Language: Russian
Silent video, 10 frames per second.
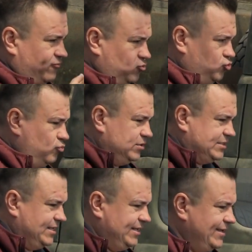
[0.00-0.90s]
Воду мы
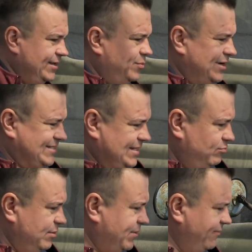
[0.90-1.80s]
залили, масло
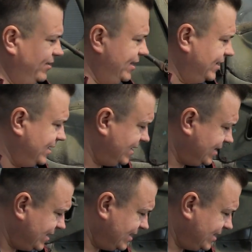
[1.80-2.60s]
мы проверили.